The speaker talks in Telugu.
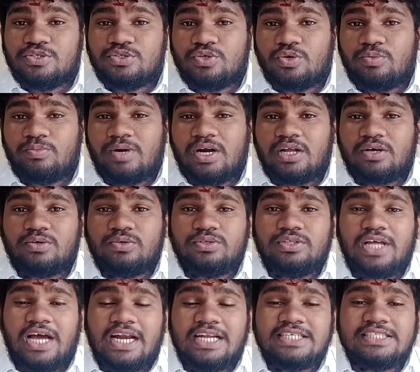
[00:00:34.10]
సో మనకు
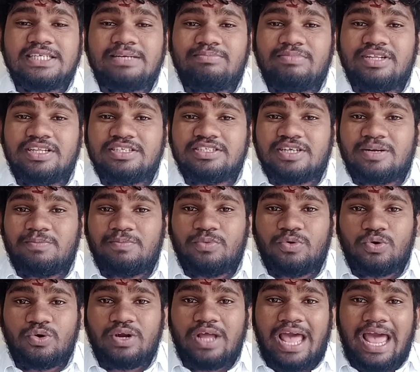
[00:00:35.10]
దానికి సంబంధించిన
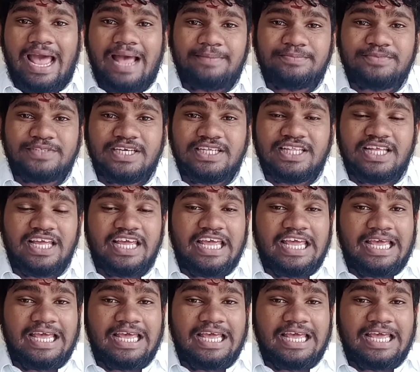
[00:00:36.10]
మోడ్ యాప్స్ అయితే